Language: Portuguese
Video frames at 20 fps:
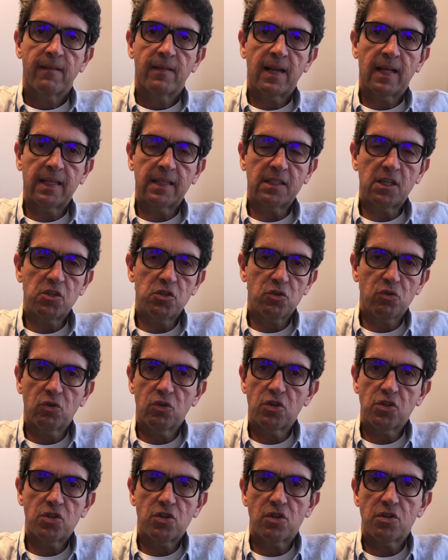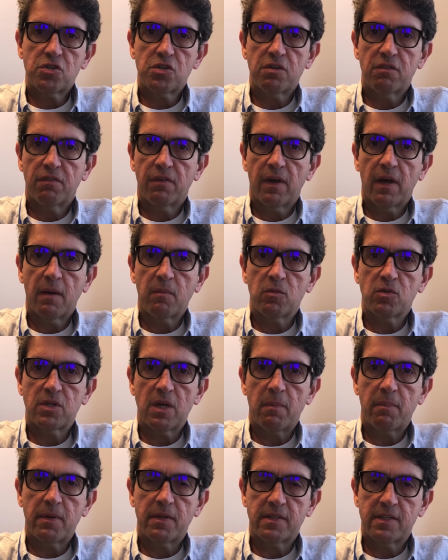Na data de hoje, nós tivemos
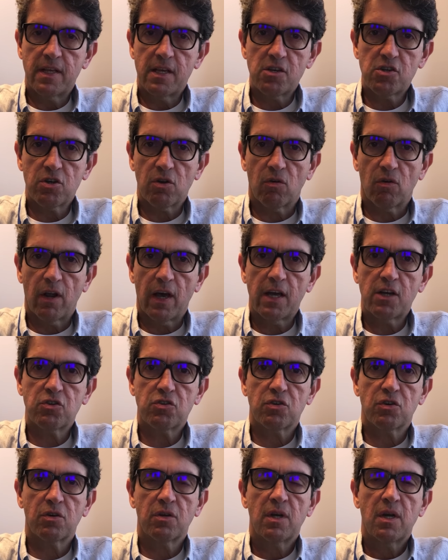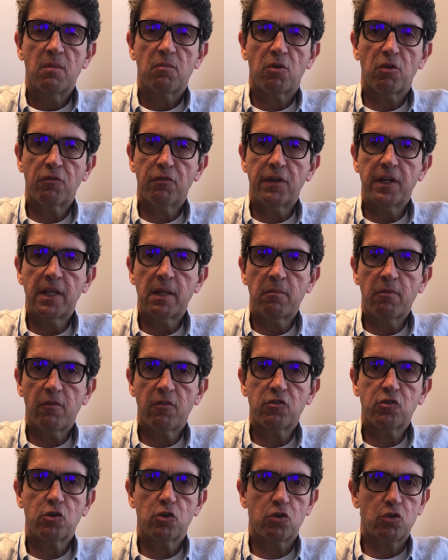a Presidential Lecture proferida pelo
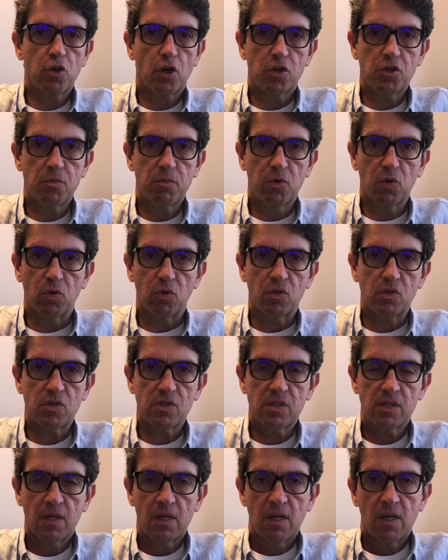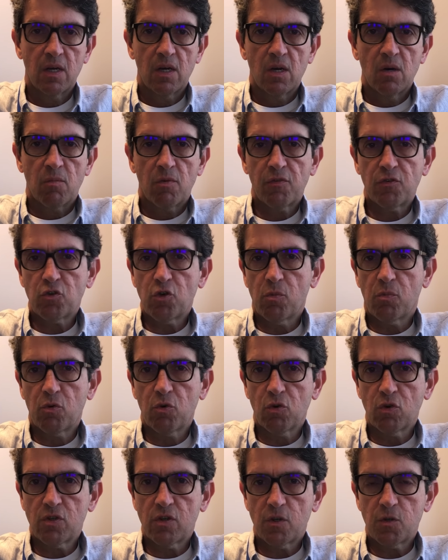professor George Brooks. O professor
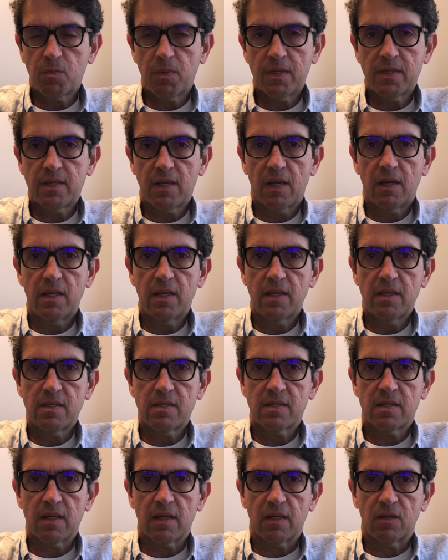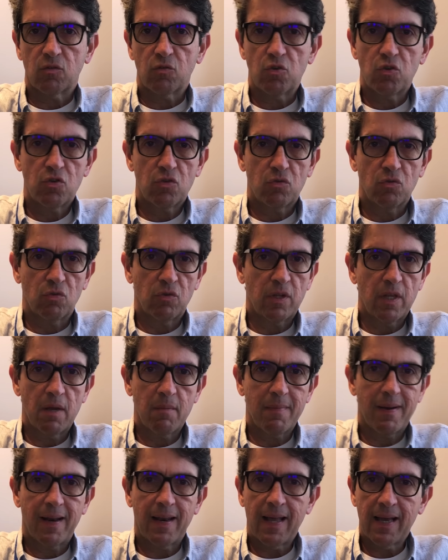Brooks é um especialista no, no
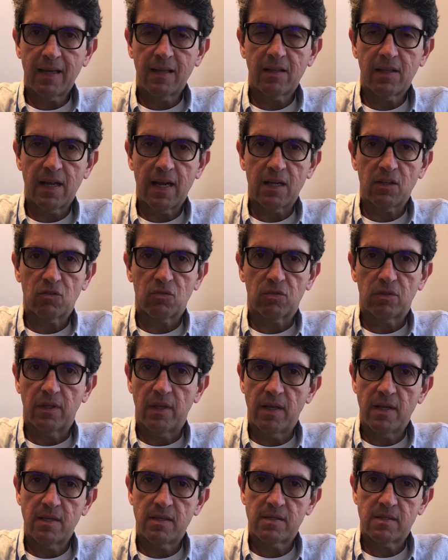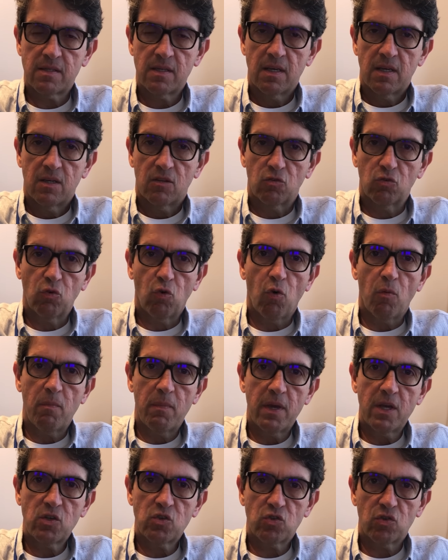tema lactato, desde do
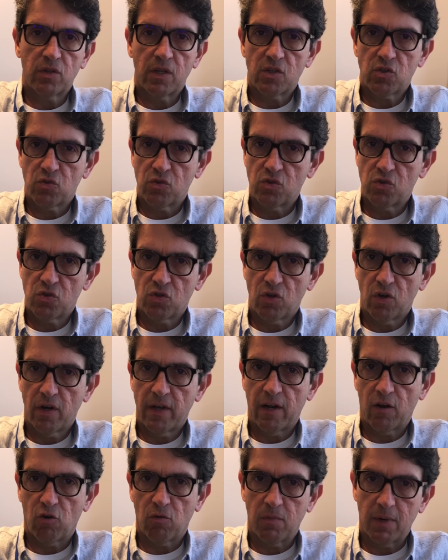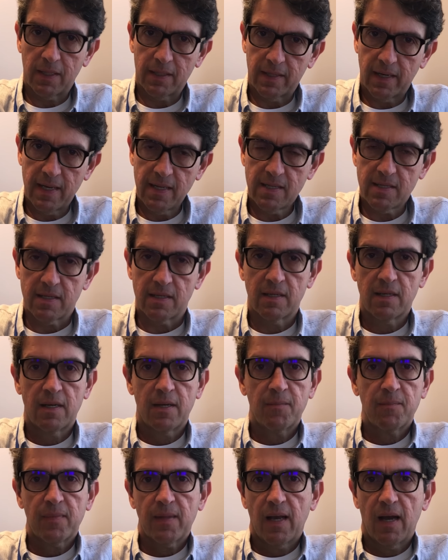começo da sua história como atleta,
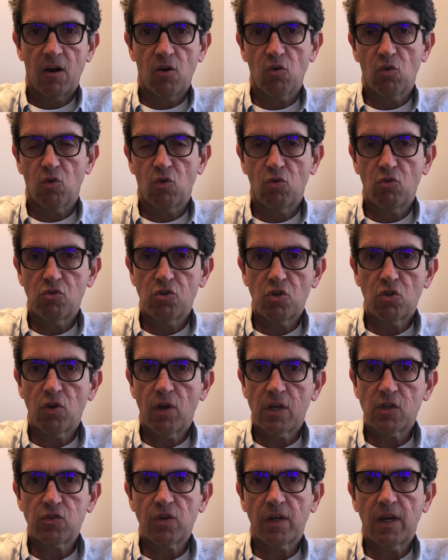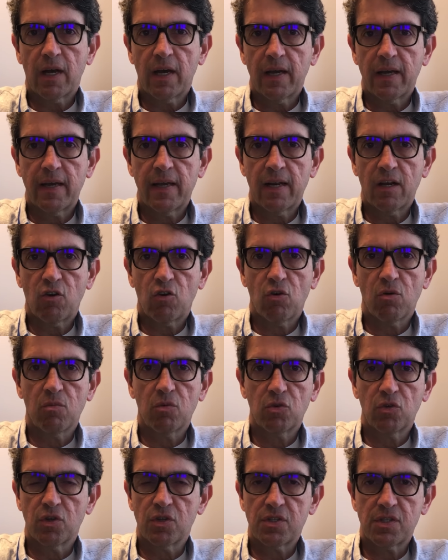ao longo de toda a sua carreira
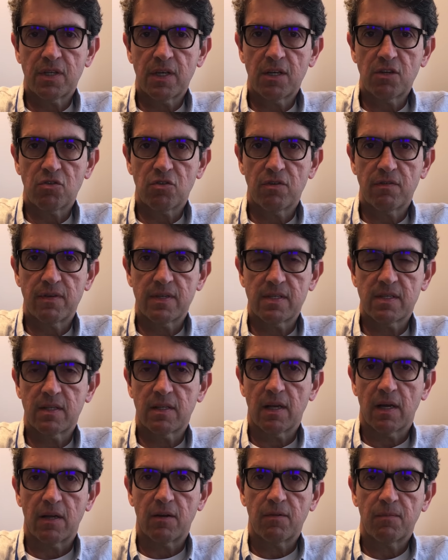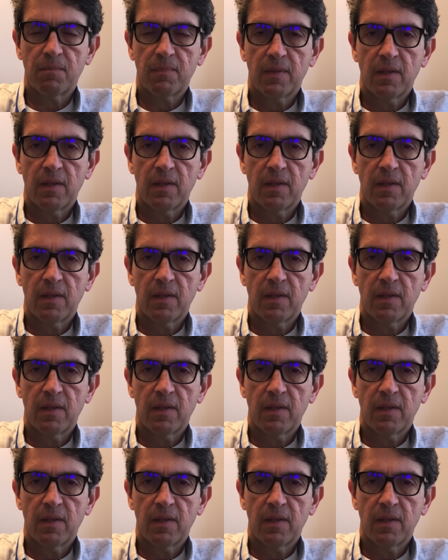como docente universitário.